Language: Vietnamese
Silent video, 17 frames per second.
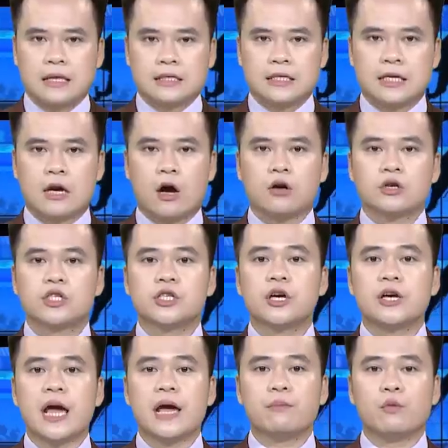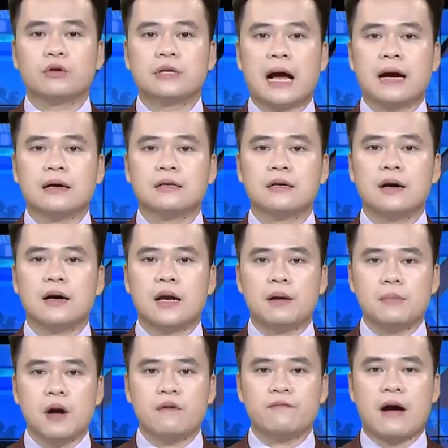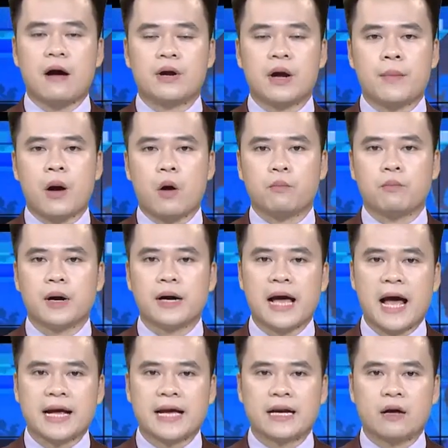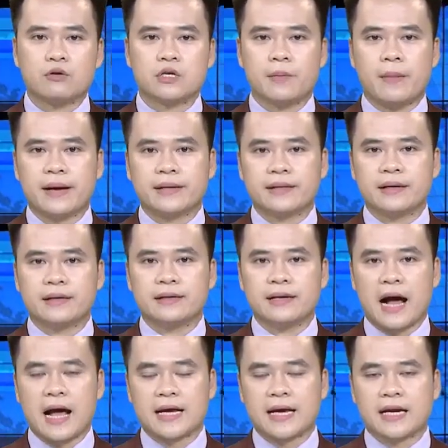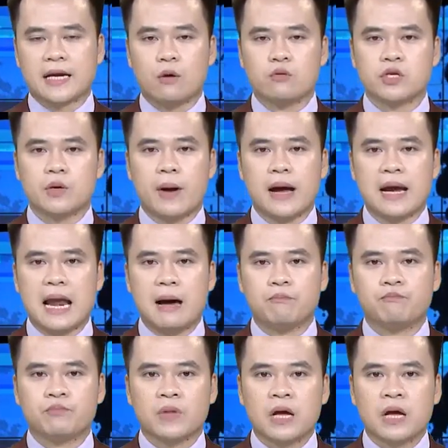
Chỉ còn chưa đầy một tháng nữa là bước vào năm học mới hai nghìn không trăm hai mươi tư hai nghìn không trăm hai mươi lăm.